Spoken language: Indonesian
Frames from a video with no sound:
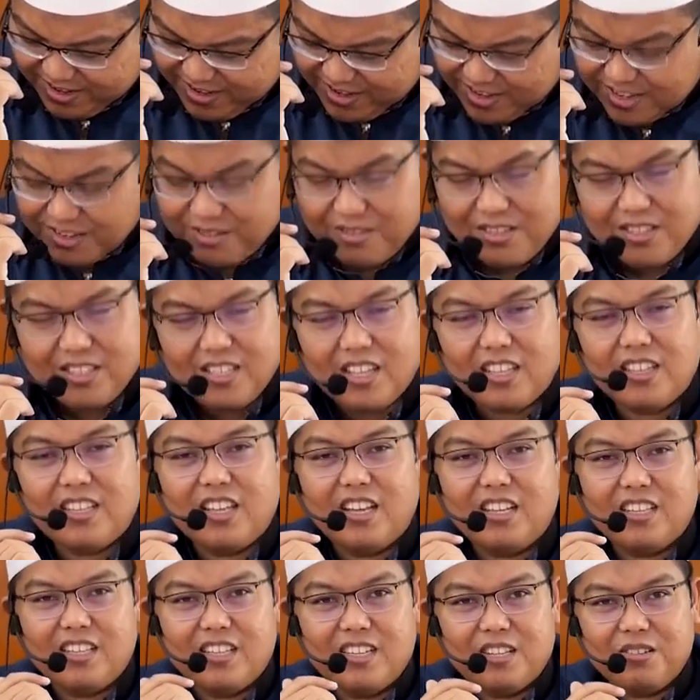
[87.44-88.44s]
Enggak usah
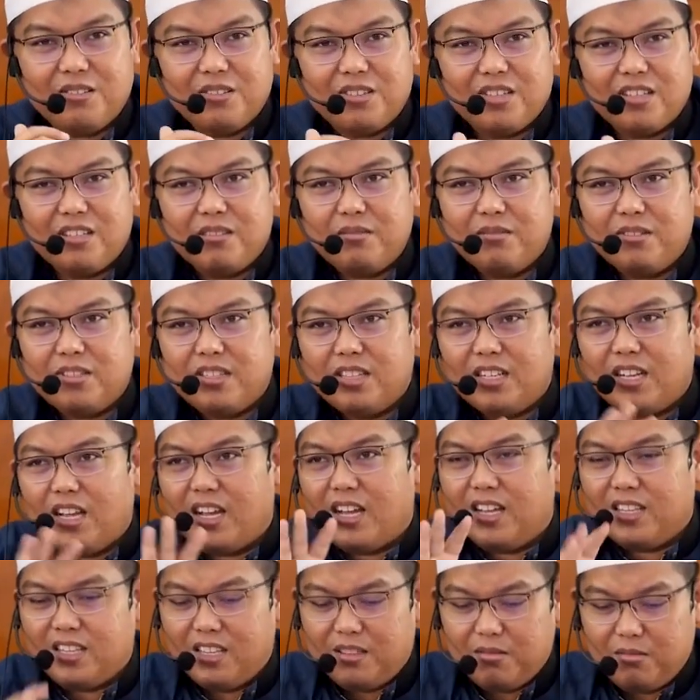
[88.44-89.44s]
santai aja, enggak usah.
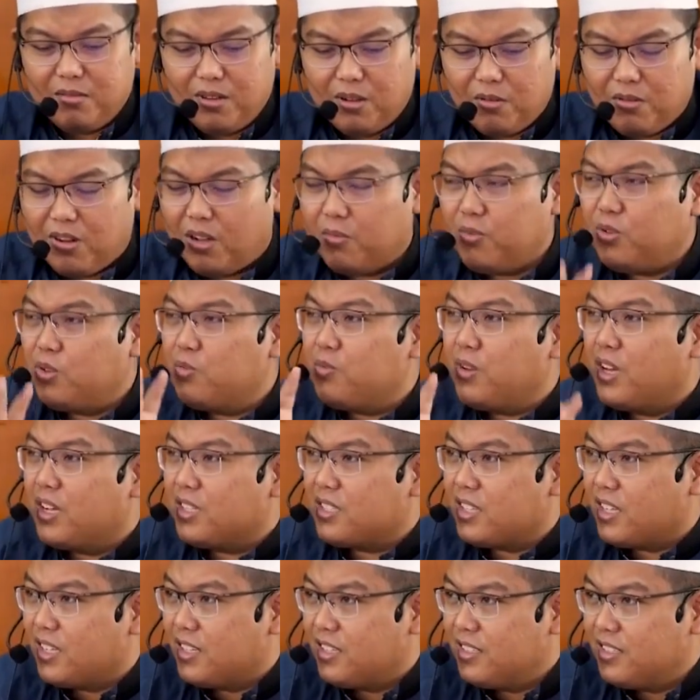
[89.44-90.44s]
Tenang aja. Bilang wahabi itu
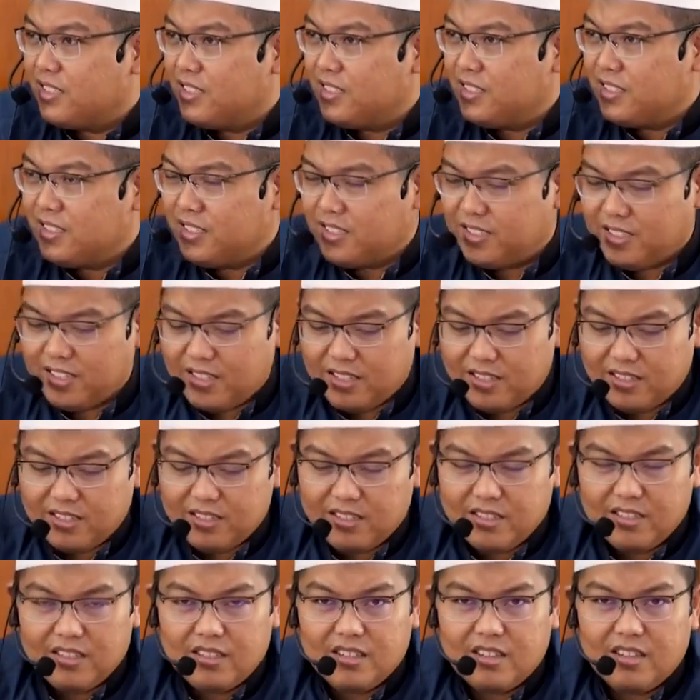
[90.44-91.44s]
biasa. Ya.
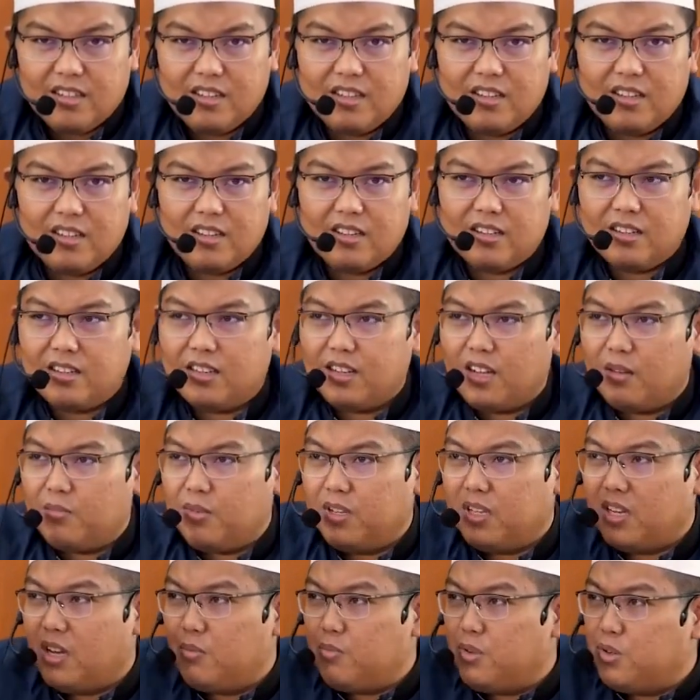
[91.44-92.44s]
Ya,
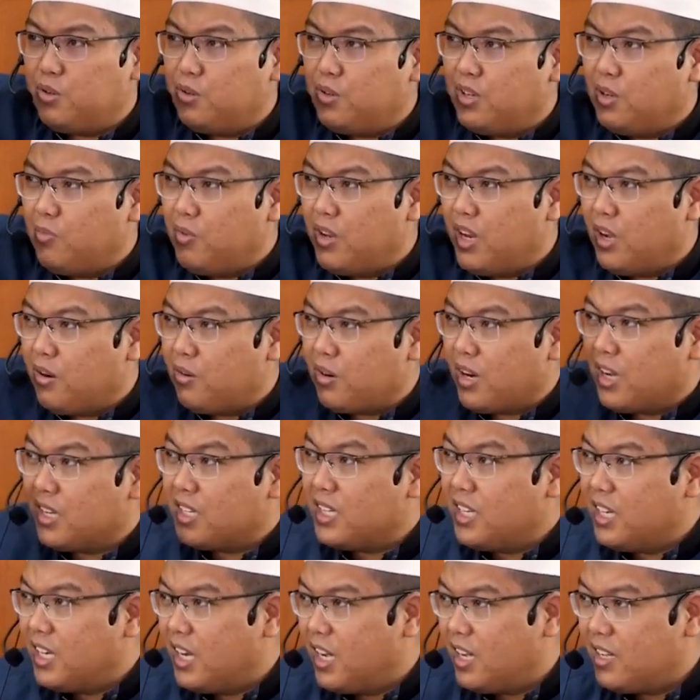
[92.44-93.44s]
nabi-nabi dulu dibilang orang
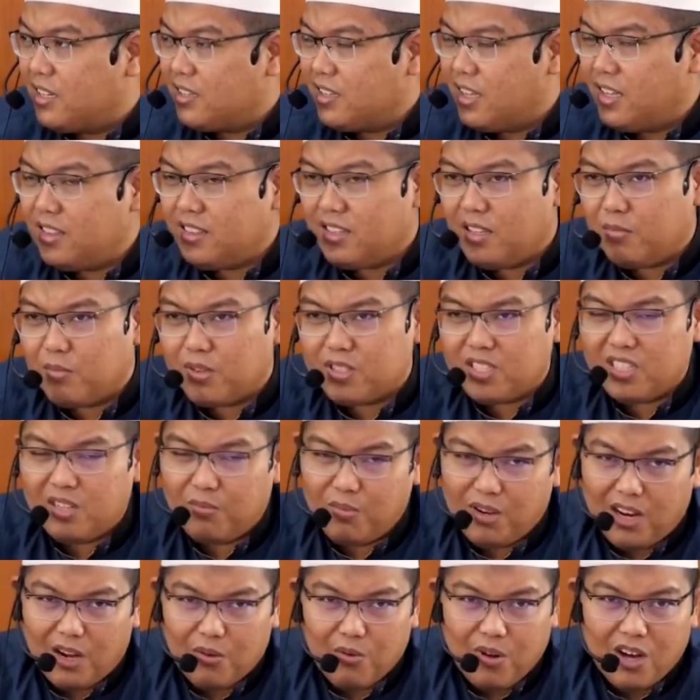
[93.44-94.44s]
gila, ente
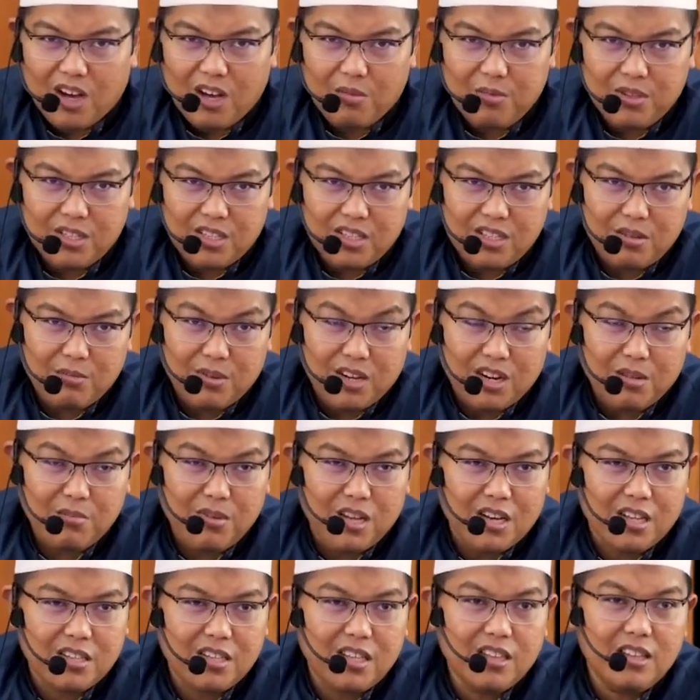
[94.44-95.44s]
masih dibilang wahabi saja
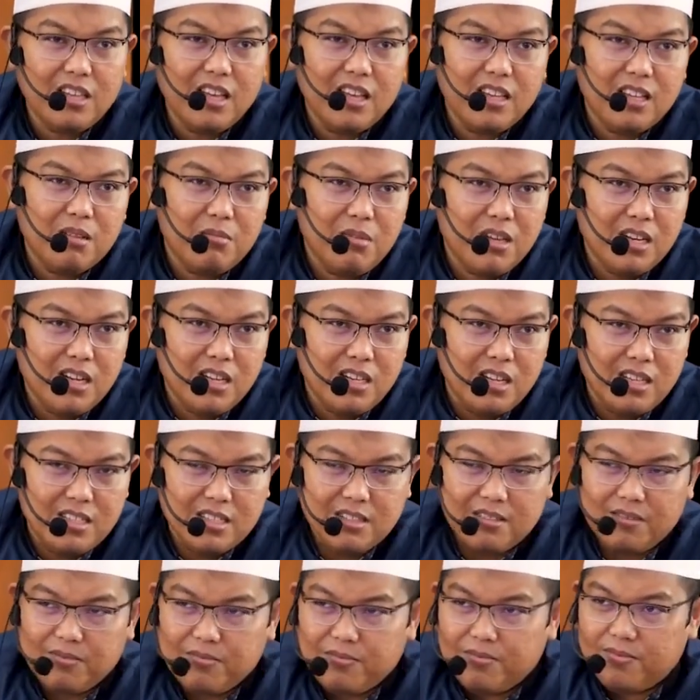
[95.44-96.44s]
marah-marah. Santai aja, biarin
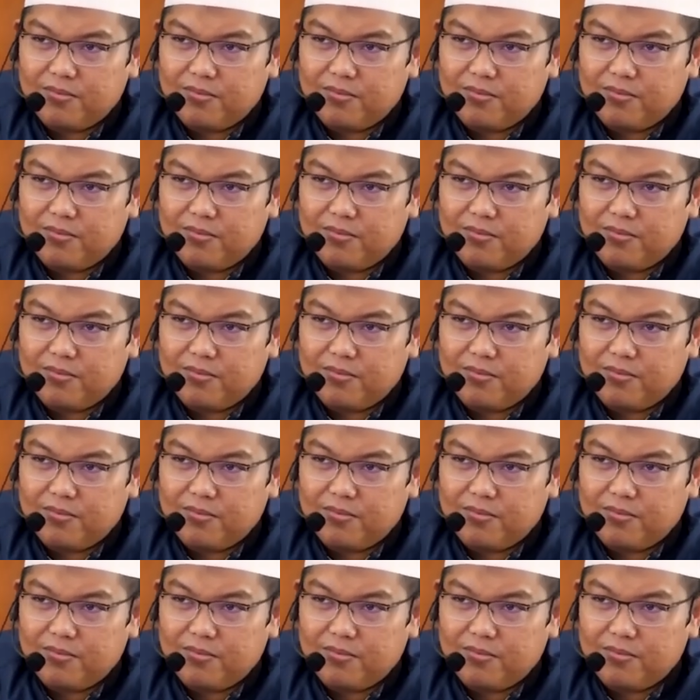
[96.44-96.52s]
aja.